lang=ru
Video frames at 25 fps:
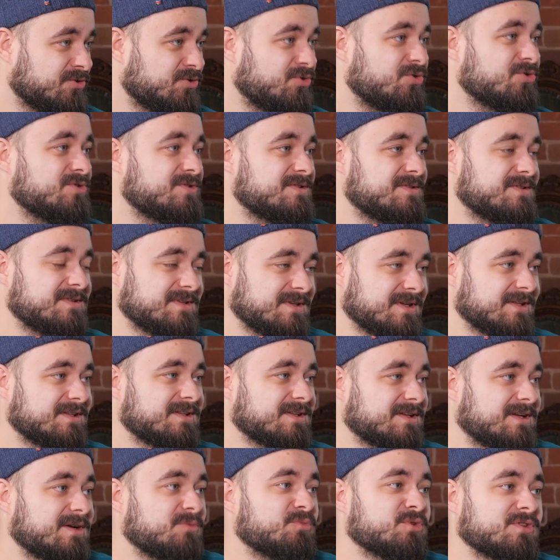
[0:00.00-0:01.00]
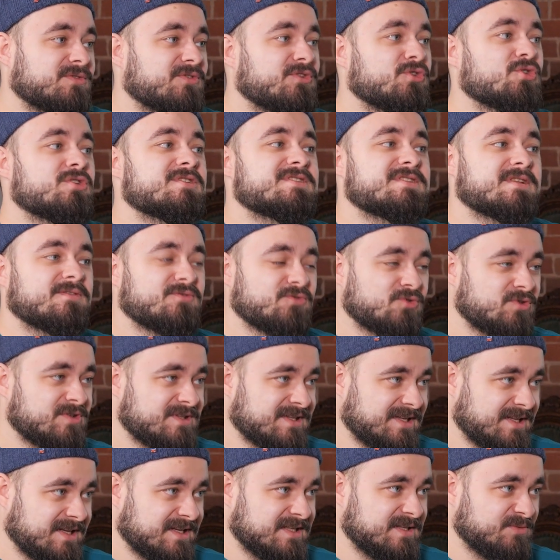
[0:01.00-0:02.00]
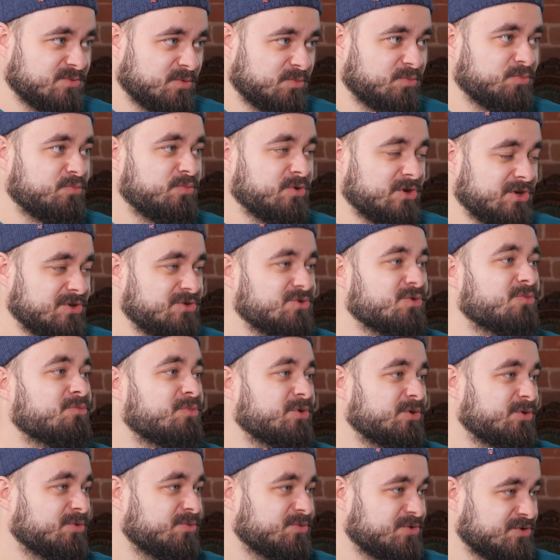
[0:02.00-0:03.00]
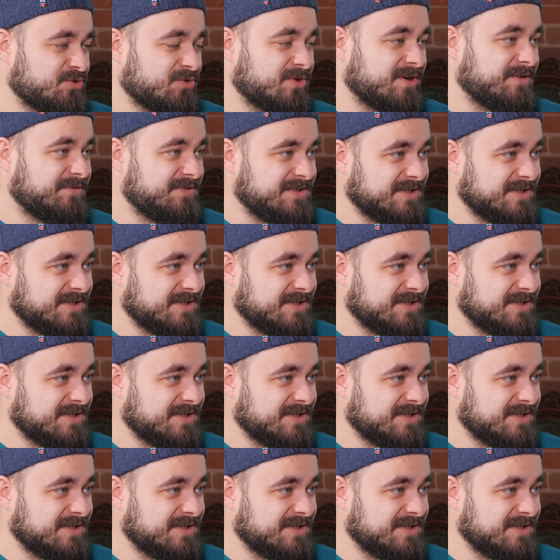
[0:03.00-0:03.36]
Ну, то есть это как бы твое основное занятие. Мы перейдем потом еще ко